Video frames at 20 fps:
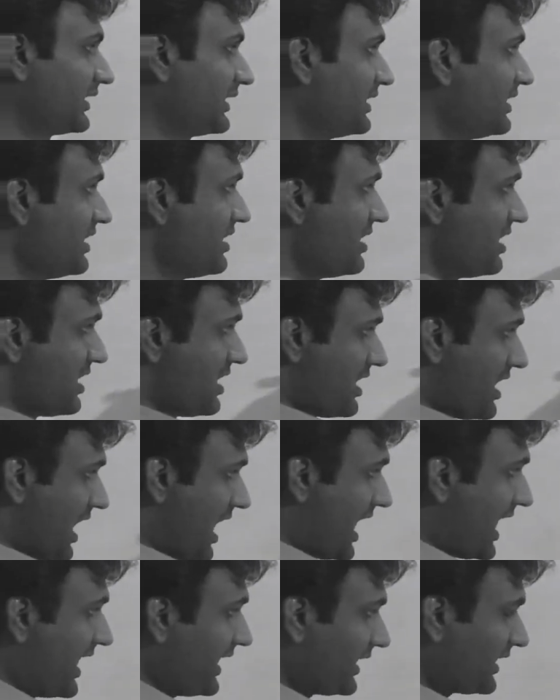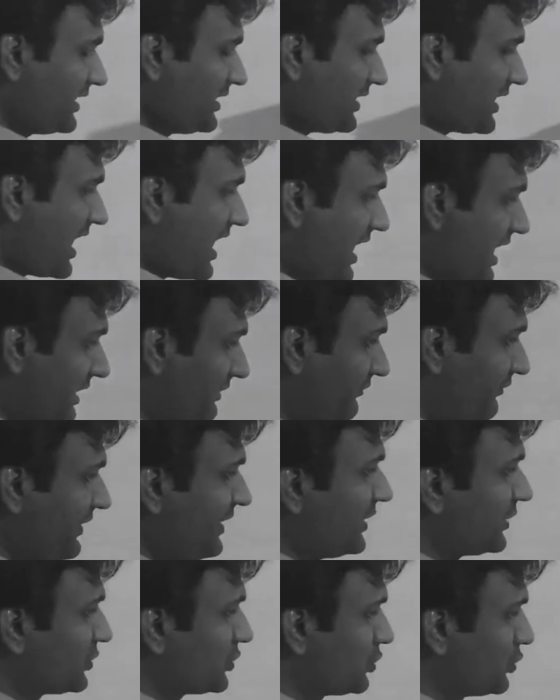हैं आयरन का एफ
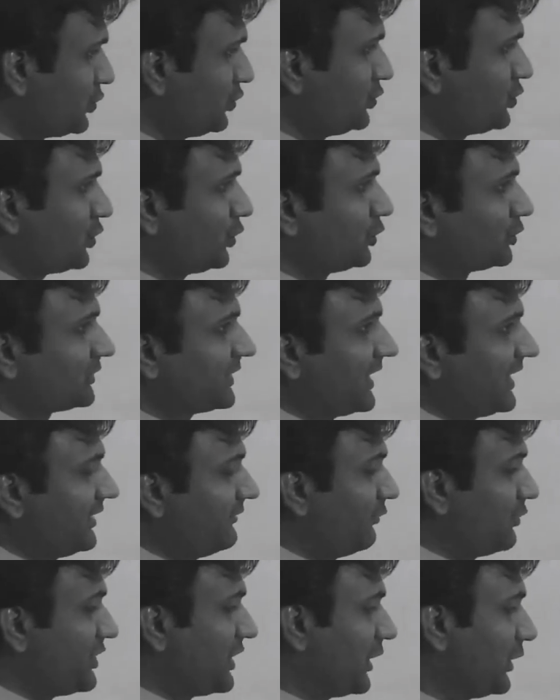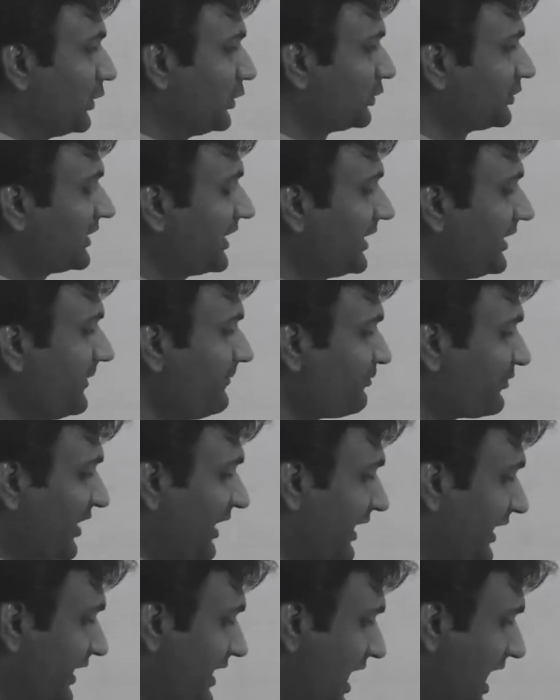e जो होता है वो येलो होता है
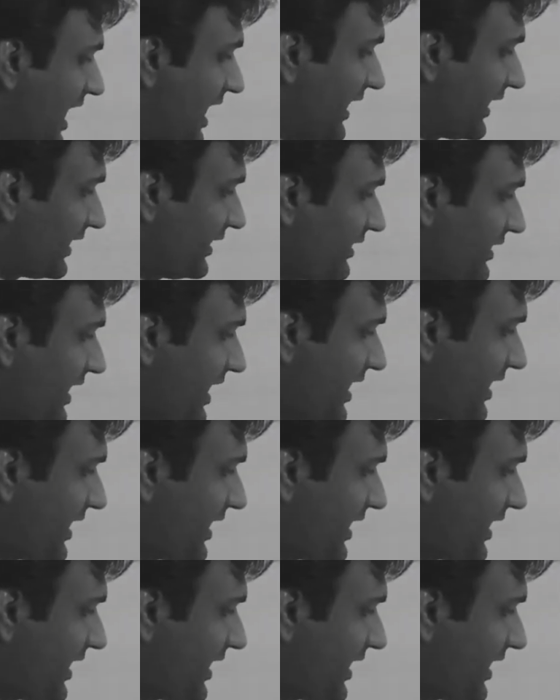लेकिन आयरन का